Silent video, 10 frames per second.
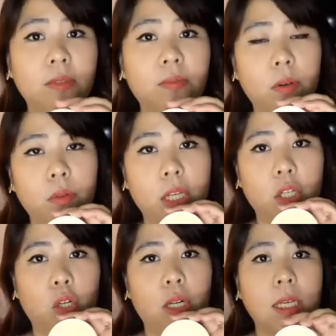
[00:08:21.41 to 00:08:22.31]
While si
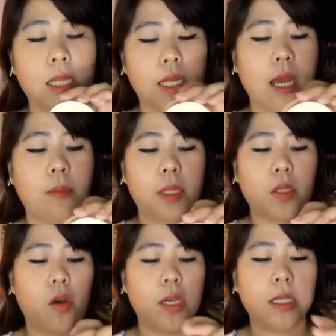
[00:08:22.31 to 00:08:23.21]
foundation, ang
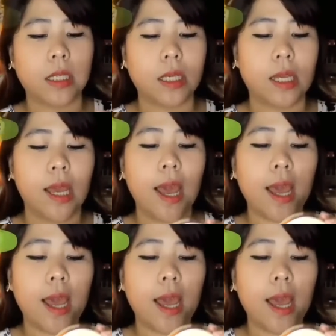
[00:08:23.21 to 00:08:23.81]
ginagamit ko is si